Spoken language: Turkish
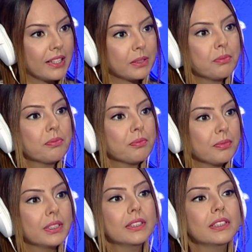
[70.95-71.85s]
miladım
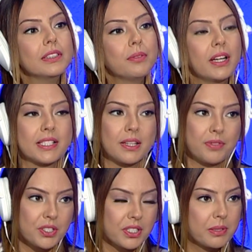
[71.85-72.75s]
e,
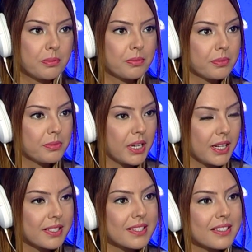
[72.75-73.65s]
maalesef yaşadığım
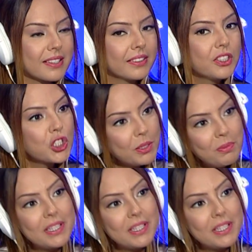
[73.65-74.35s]
rahatsızlıktı.